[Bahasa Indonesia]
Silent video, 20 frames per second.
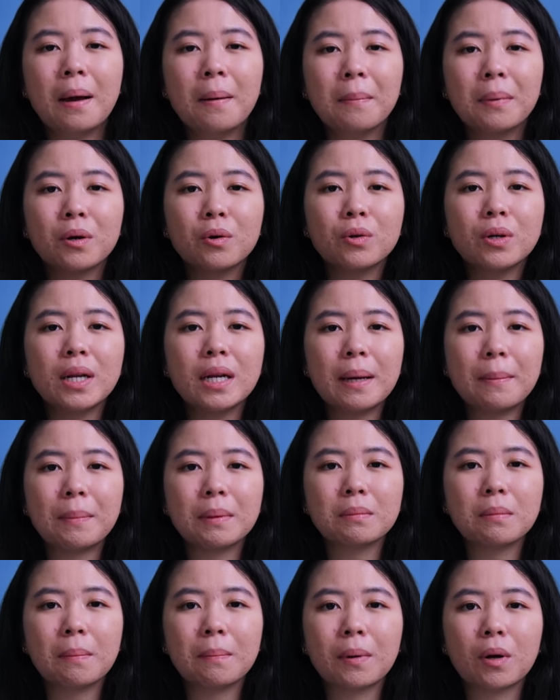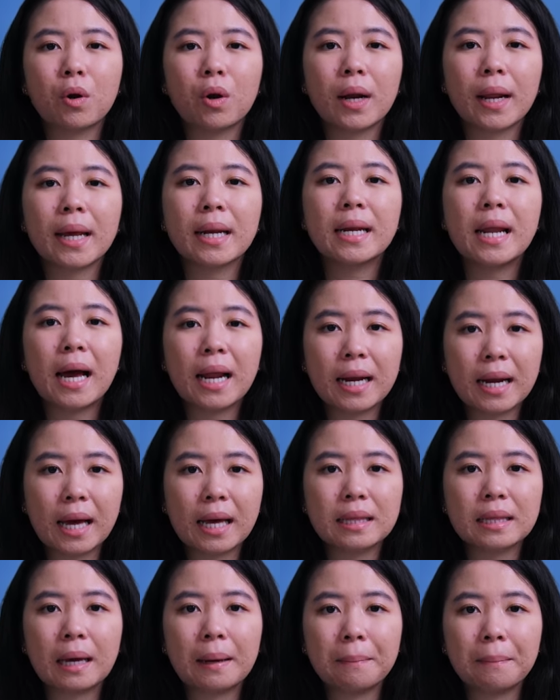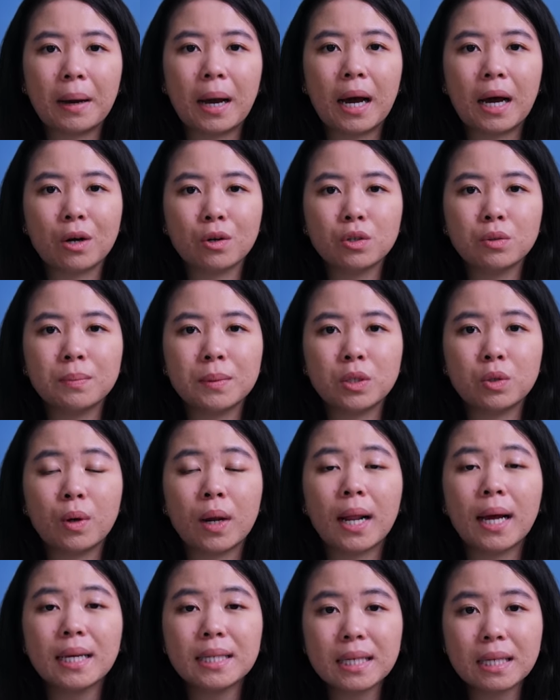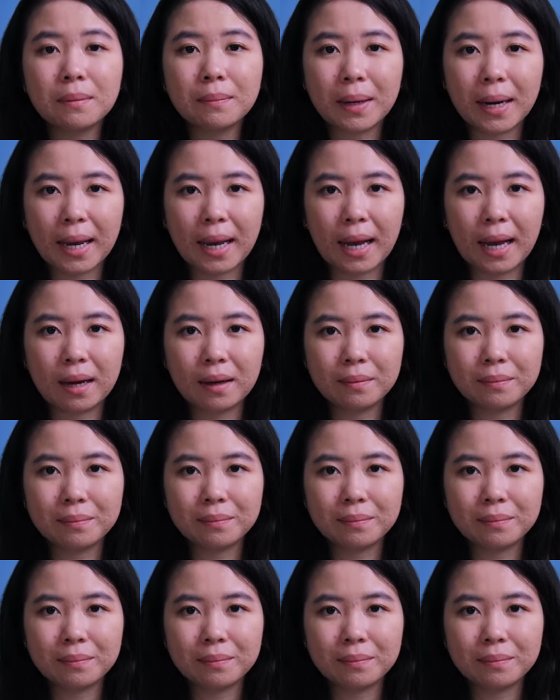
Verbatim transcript: Pengguna dapat memperoleh dana tanpa harus menjual aset mereka.